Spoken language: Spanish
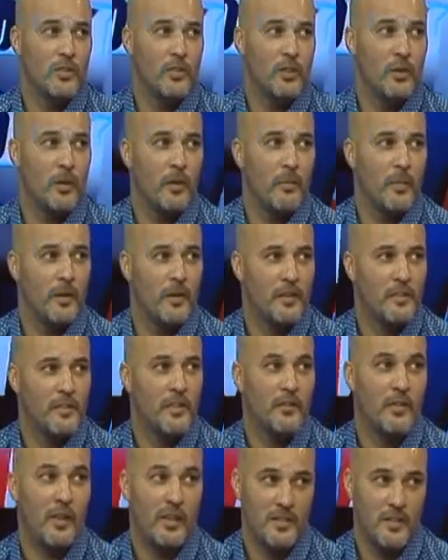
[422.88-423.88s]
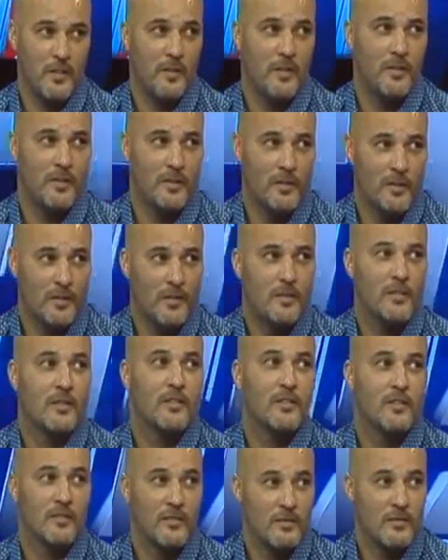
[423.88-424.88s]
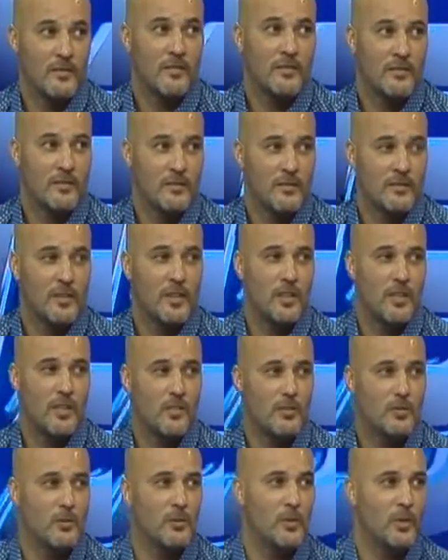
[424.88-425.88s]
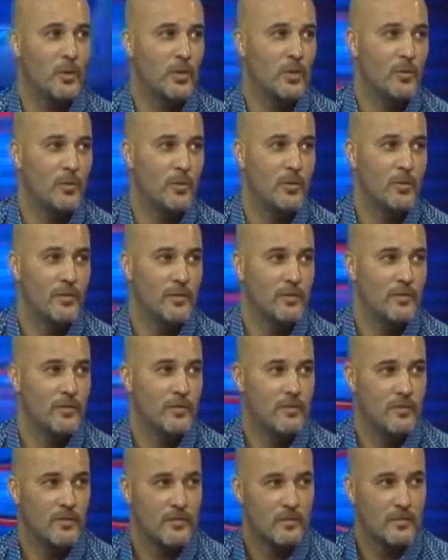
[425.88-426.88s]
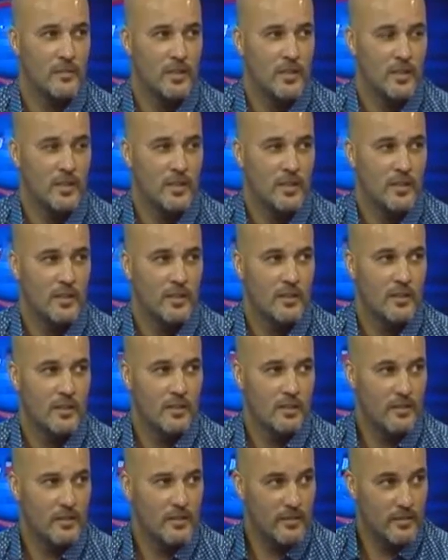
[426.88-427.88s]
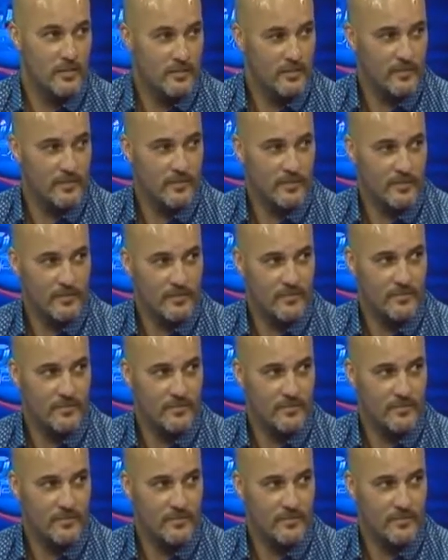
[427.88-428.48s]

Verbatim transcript: un lindo rival para Brasil en una semifinales Sí, Uruguay es duro. Sin Sí, ahora sin